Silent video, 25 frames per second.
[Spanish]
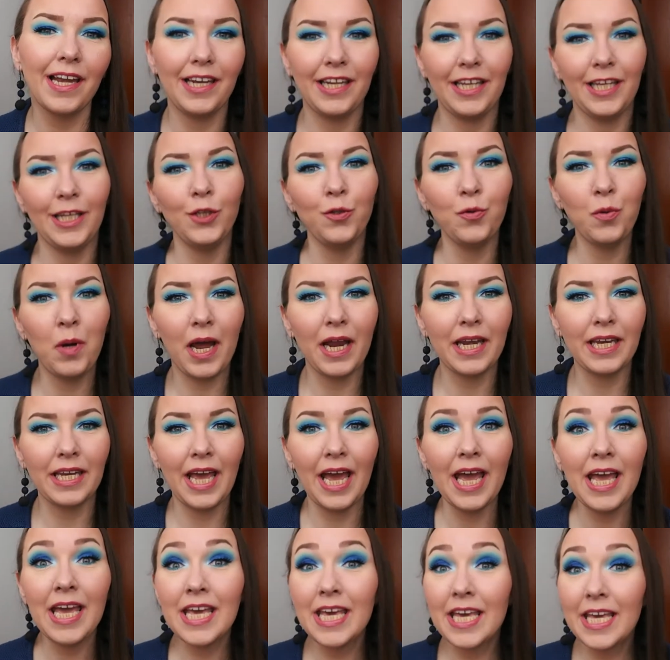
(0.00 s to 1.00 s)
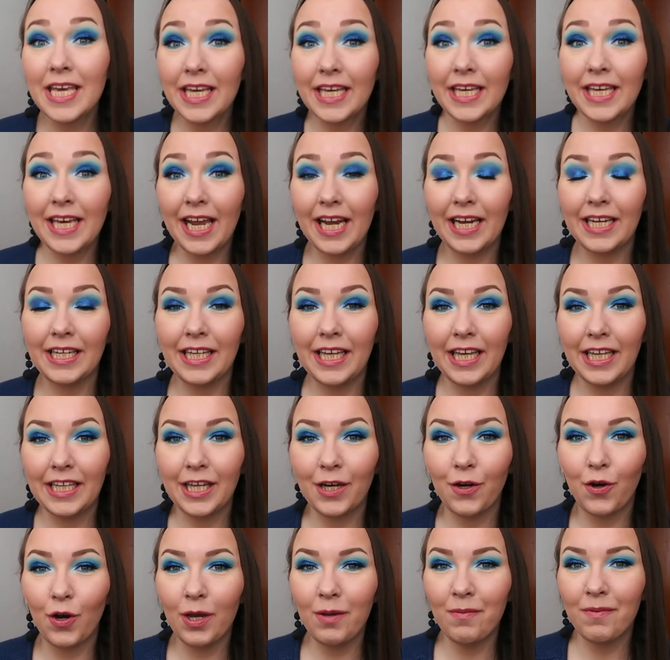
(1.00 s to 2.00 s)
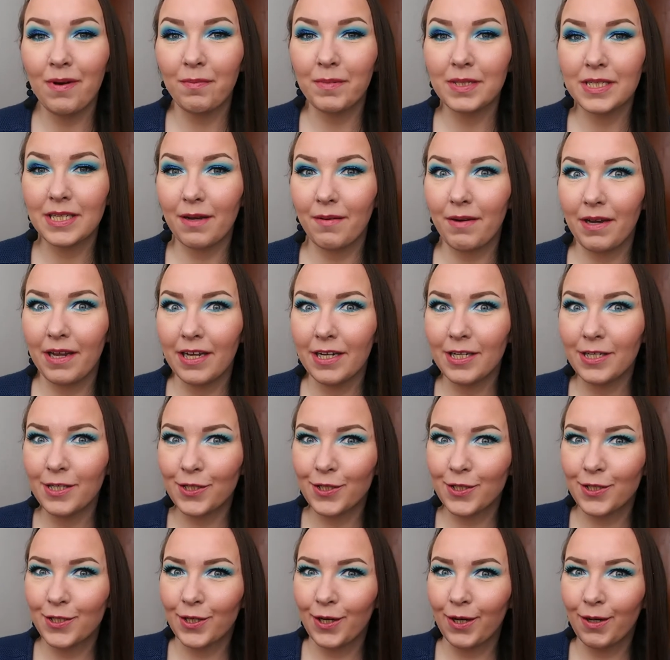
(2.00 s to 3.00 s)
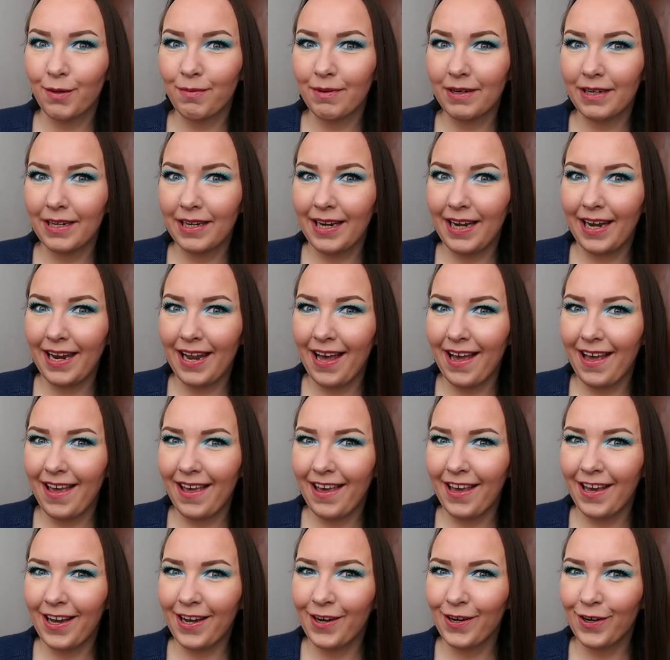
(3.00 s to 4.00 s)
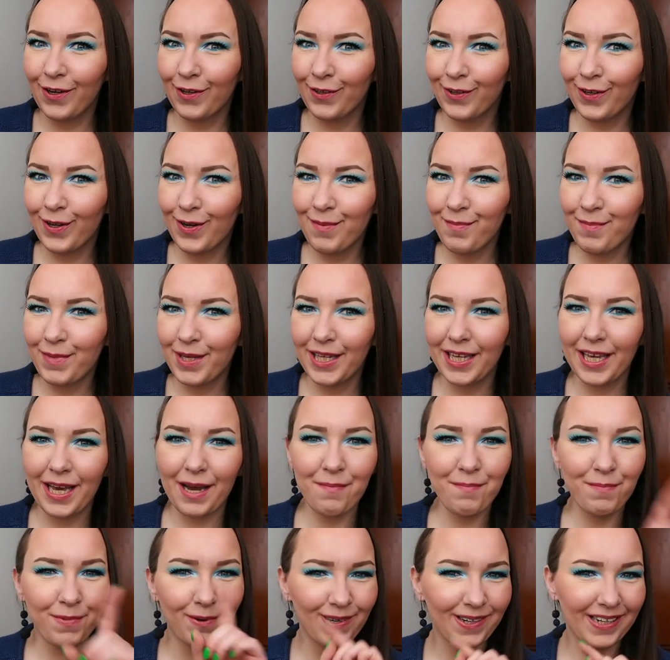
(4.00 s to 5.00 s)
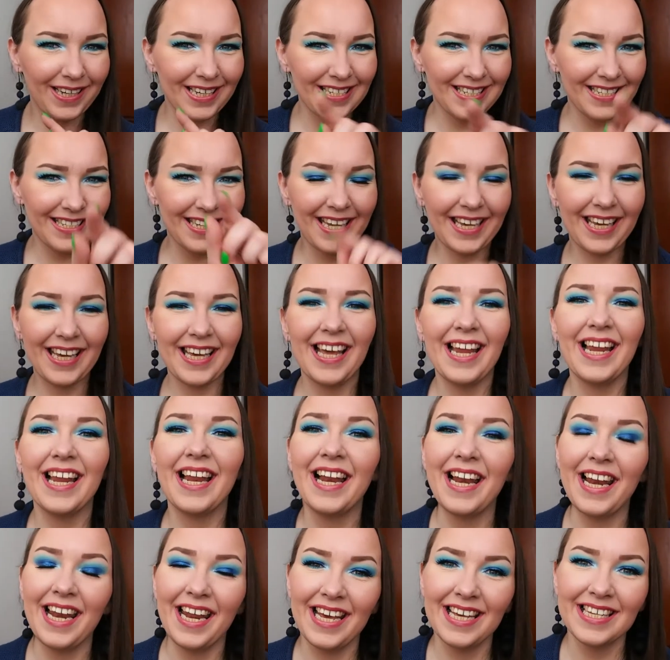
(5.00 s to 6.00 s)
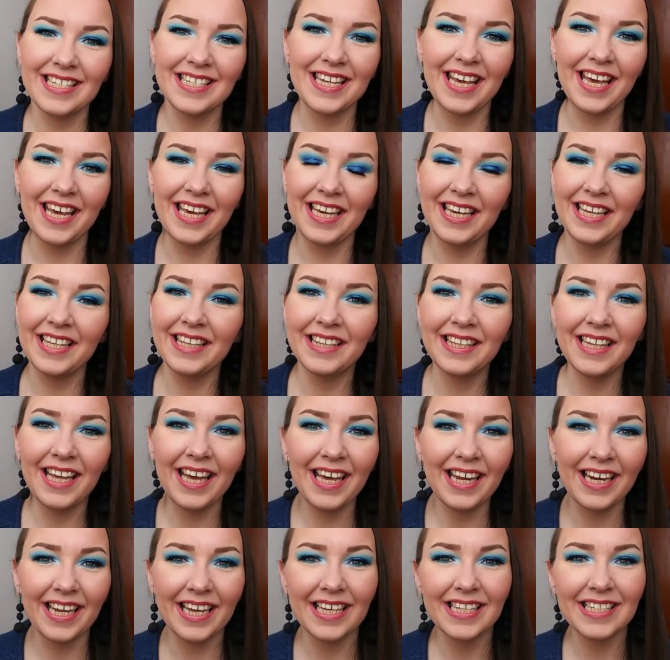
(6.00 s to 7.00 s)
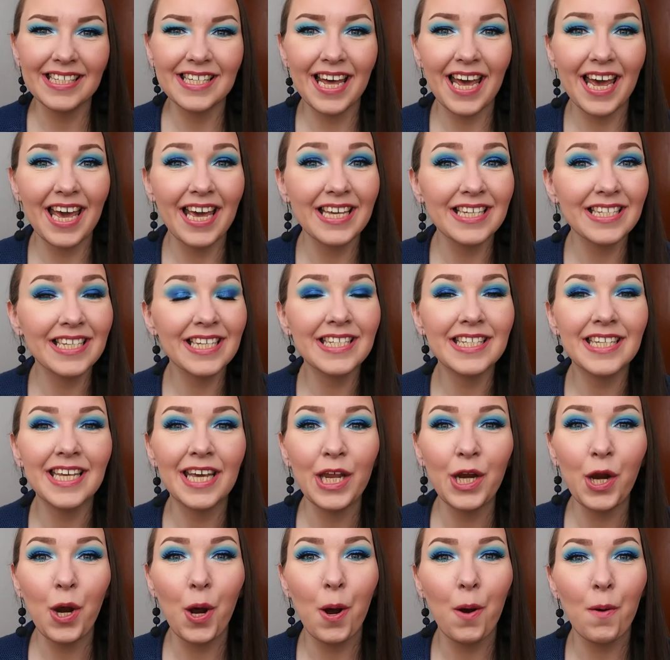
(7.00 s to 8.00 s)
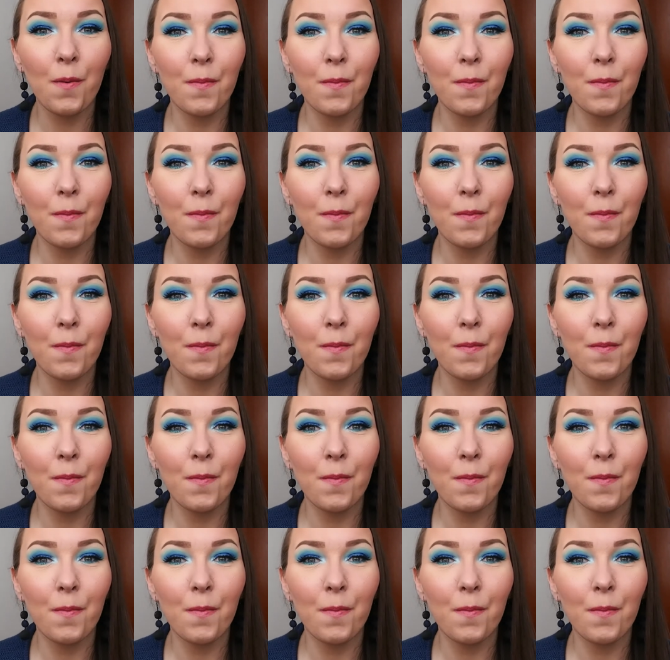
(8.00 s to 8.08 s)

Lituania Y el día de hoy vamos a hablar sobre la economía porque sé que les interesa Es decir,